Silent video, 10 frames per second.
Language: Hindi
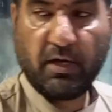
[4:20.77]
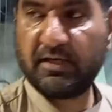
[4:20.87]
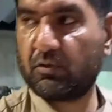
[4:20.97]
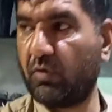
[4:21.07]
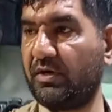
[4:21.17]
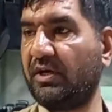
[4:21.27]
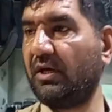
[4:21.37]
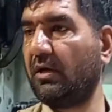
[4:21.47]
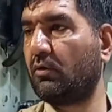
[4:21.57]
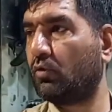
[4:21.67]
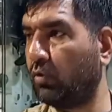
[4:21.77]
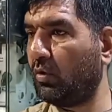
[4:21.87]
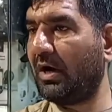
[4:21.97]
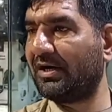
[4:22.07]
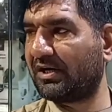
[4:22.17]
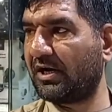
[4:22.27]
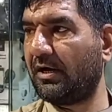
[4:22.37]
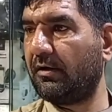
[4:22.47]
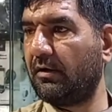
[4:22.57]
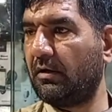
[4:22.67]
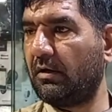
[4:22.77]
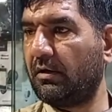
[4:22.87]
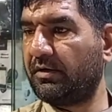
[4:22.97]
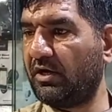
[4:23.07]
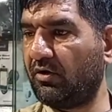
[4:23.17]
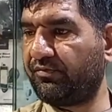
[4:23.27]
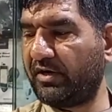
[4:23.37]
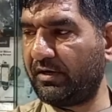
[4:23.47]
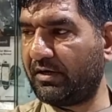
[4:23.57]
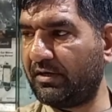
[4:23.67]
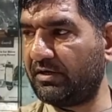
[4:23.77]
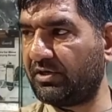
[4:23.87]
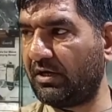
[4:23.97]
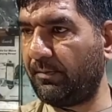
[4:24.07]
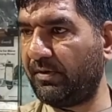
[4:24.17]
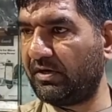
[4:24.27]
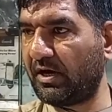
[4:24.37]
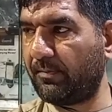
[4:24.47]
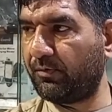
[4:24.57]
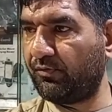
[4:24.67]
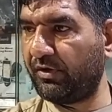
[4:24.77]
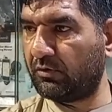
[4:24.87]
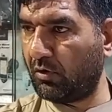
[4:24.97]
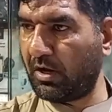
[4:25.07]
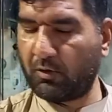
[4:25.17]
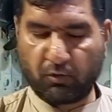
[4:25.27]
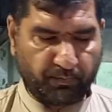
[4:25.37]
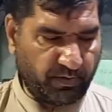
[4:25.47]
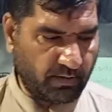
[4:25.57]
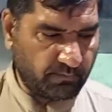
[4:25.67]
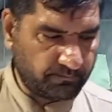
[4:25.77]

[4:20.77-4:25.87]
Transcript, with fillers: एस ट्वेंटी टू अल्ट्रा टेन ऑफ टेन कंडीशन है पीटीआर प्रूफ है दो लाख रुपया